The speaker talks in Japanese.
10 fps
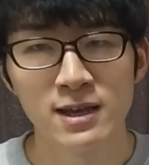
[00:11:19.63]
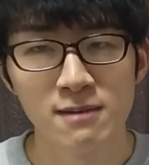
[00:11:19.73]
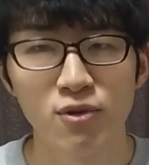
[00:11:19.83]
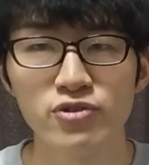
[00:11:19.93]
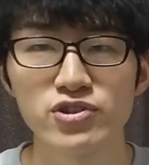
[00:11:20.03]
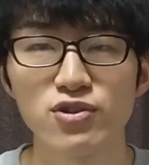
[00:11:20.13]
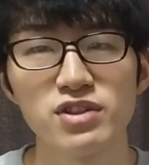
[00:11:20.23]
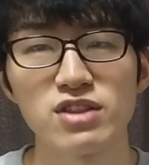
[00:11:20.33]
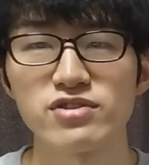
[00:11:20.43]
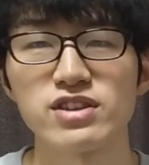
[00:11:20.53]
ほんと焦
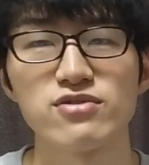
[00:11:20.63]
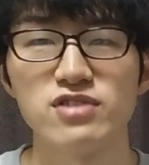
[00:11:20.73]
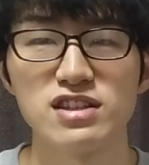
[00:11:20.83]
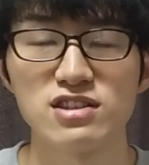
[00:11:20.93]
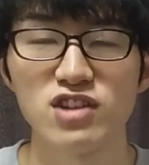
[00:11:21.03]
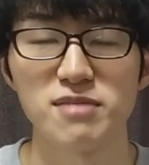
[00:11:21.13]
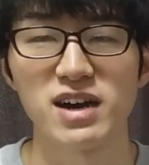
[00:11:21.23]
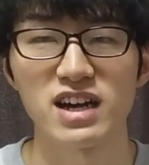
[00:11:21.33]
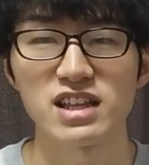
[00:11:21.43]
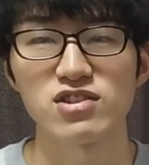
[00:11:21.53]
点として君臨するような
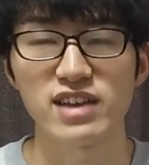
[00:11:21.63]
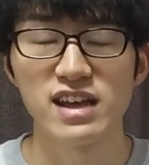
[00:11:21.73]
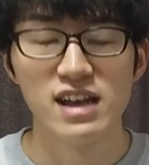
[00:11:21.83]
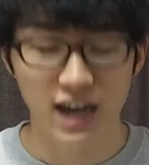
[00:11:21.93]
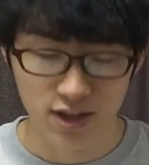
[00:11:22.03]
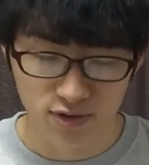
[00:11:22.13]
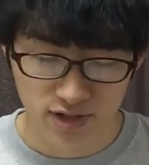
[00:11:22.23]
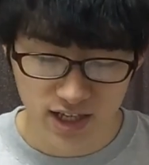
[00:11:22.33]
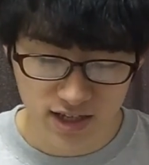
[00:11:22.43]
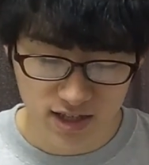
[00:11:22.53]
漫画ですよね。あの、
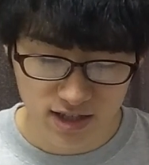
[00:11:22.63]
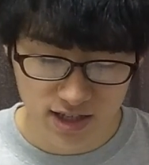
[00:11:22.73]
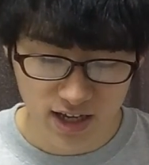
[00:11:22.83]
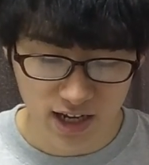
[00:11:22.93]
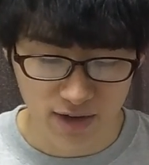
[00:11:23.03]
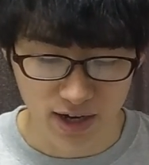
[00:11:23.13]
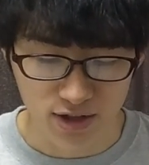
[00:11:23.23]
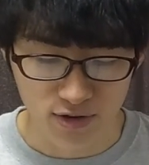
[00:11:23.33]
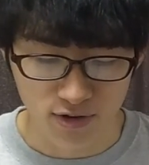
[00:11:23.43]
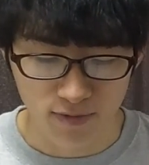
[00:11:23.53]
先日、前回はあ
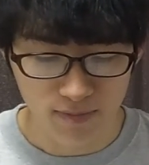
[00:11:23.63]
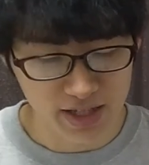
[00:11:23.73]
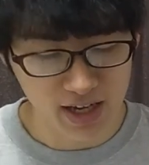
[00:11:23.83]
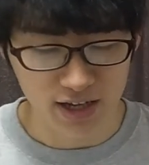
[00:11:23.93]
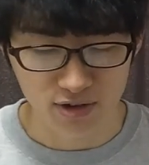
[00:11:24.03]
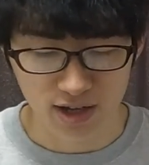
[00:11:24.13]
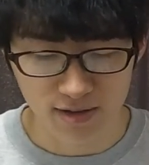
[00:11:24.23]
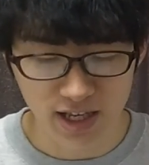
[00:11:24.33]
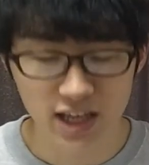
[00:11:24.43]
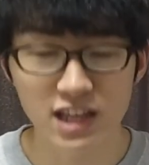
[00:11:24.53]
の、まあ、前回というか、
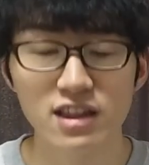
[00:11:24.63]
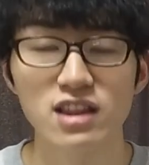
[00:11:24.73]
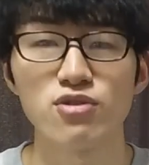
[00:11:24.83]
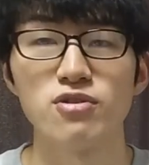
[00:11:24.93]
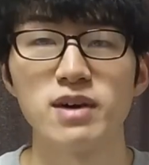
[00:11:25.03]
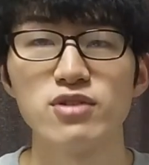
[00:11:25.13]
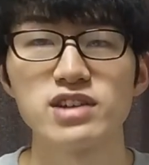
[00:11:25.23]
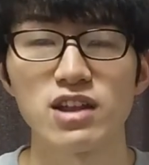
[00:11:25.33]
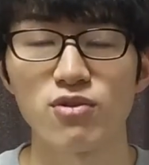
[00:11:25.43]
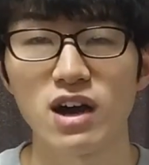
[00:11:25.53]
最近だと、まあ、
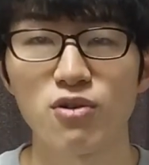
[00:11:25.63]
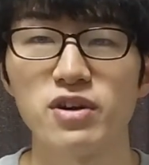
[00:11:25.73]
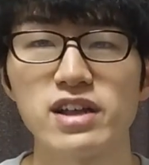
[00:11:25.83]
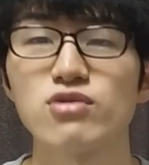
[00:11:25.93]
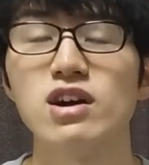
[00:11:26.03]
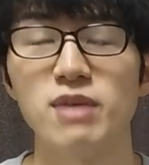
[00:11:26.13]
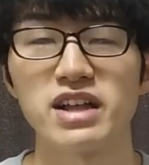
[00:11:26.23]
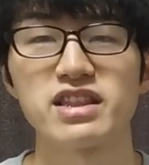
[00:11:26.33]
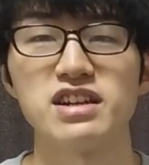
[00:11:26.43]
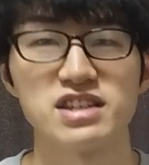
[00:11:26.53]
ロジャーの過去編とかも
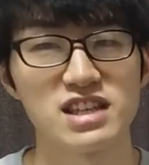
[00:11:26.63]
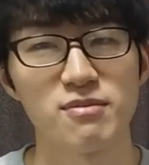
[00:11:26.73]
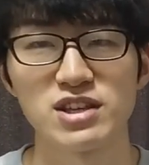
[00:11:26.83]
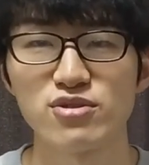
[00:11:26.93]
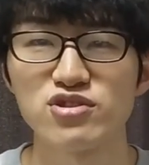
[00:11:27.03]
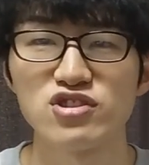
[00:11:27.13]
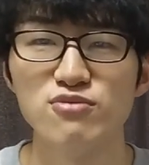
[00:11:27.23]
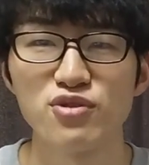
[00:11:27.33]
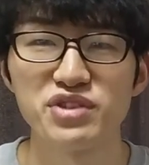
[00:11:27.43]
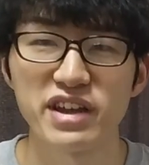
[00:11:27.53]
あったりして、まあ、非常に注
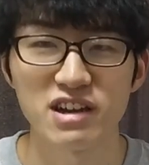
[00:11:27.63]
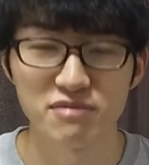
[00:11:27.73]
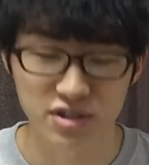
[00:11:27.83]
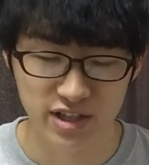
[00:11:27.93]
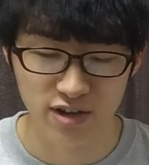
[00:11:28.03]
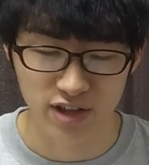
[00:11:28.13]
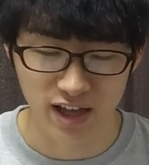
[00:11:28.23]
目の展開も続いているような、